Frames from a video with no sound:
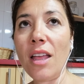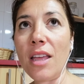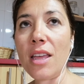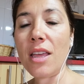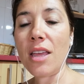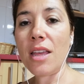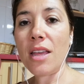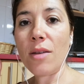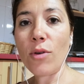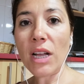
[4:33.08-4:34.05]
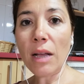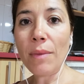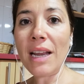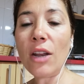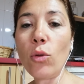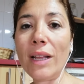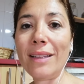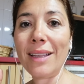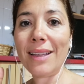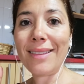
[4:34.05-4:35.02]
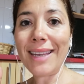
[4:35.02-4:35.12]
Y voy a caminar
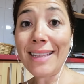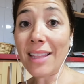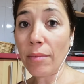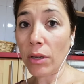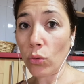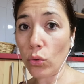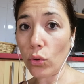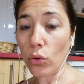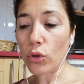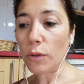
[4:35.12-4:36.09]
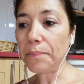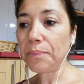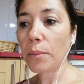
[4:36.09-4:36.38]
durante 30 minutos